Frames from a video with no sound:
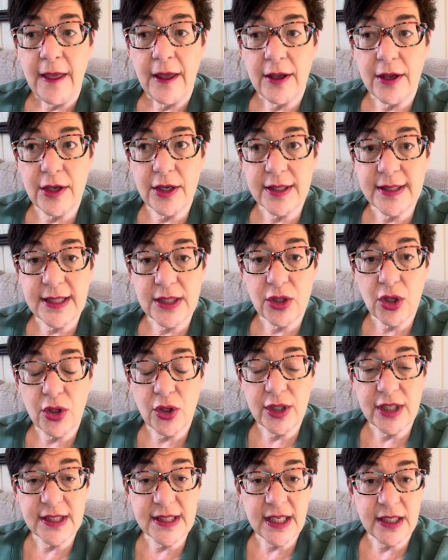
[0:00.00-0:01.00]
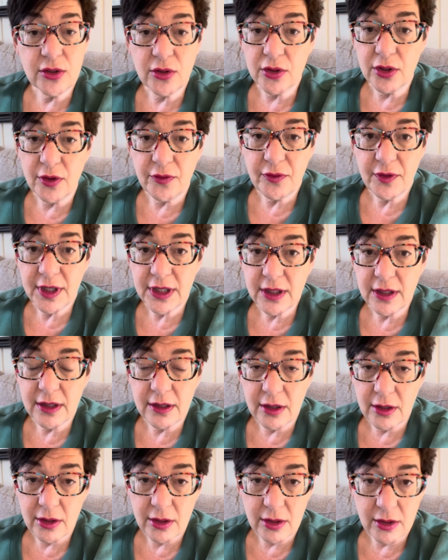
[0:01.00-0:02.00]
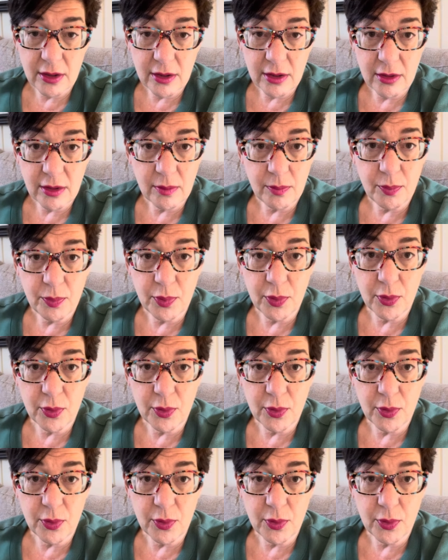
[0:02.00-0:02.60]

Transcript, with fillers: euh, c'est un design qu'on a fait euh,